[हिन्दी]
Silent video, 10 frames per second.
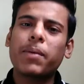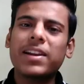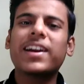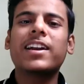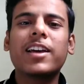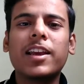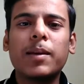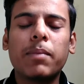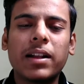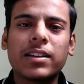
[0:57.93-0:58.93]
पहली कैटेगरी
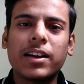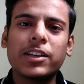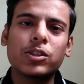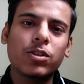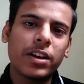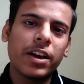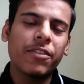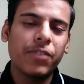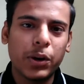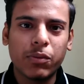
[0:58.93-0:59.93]
की बात करें जो कि है
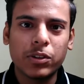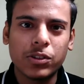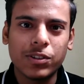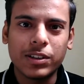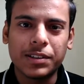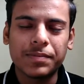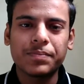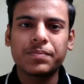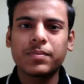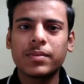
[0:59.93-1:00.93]
पिट फ्लोस लोटर
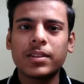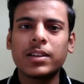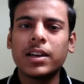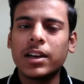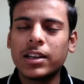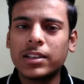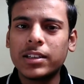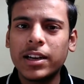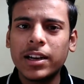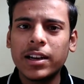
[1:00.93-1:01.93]

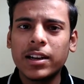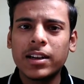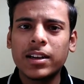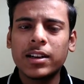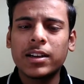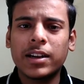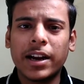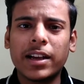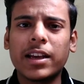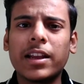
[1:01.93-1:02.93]
ये
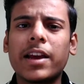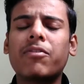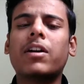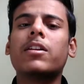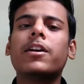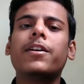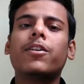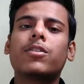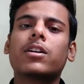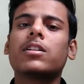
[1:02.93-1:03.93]
कैटेगरी एक वेटनरी
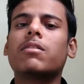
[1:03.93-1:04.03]
डॉक्टर